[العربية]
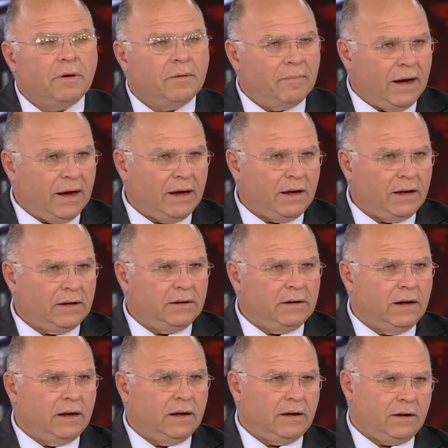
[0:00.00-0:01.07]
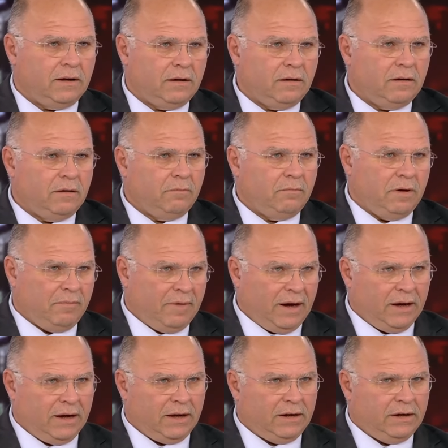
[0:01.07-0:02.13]
بمعاهد
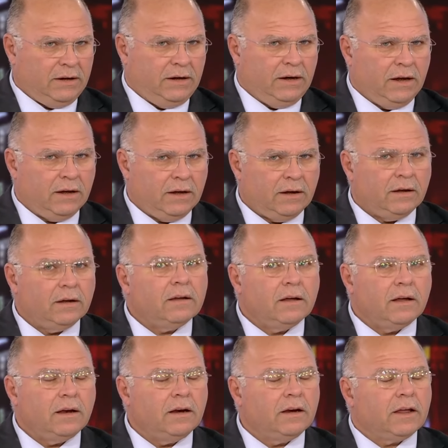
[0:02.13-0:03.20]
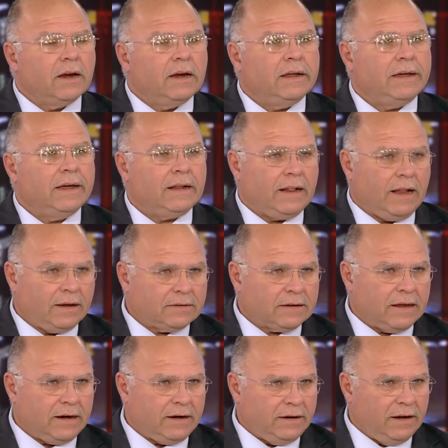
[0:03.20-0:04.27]
بمعاهد آه، الكليات
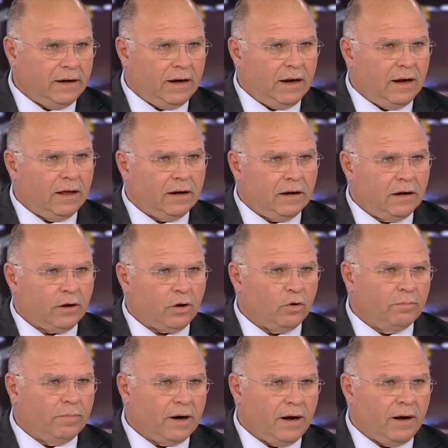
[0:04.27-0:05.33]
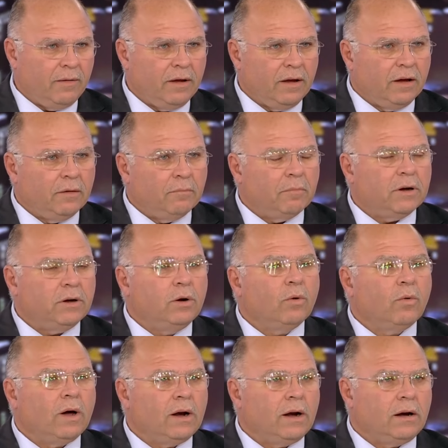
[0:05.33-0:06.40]
العسكرية الكبرى
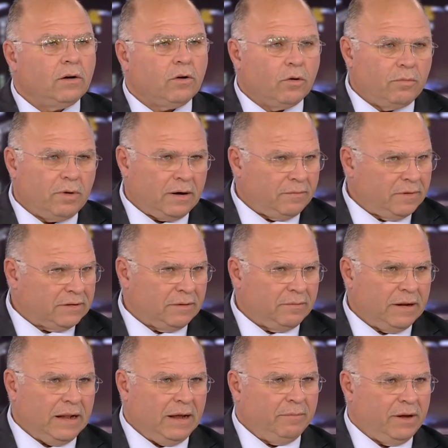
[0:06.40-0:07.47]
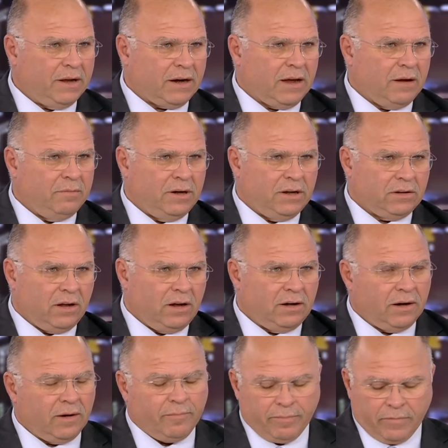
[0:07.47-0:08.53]
بالدول الكبرى مثلا مثل أمريكا
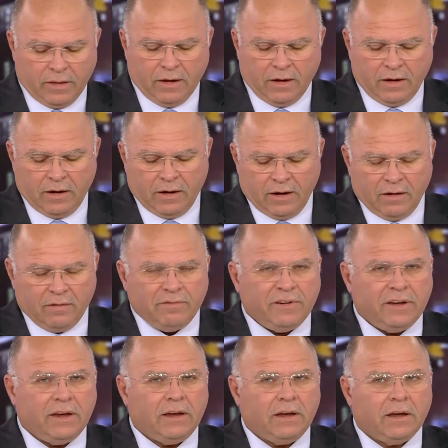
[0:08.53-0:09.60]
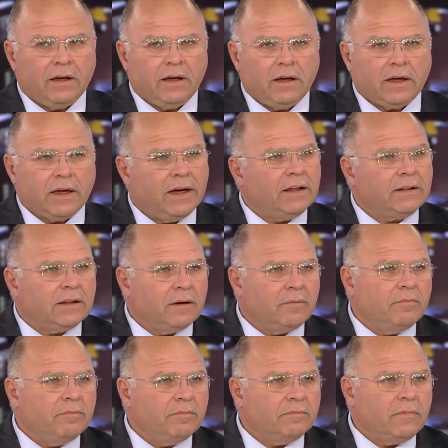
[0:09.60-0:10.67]
بريطانيا في
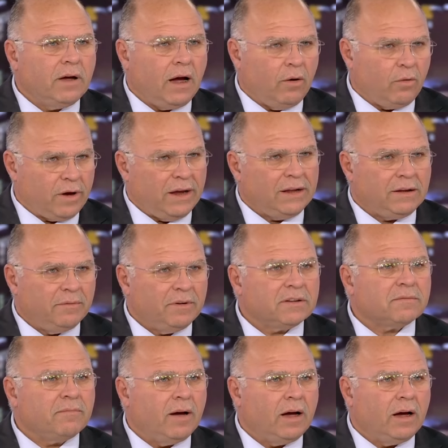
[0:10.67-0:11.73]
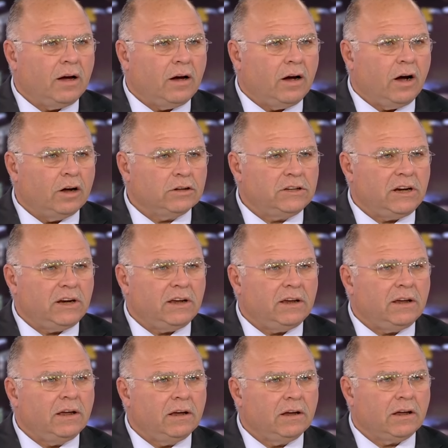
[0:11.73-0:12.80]
كاتب أو كاتب اسمه
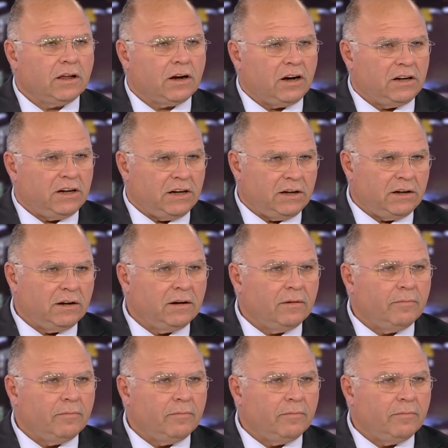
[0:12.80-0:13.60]
أودري كرانن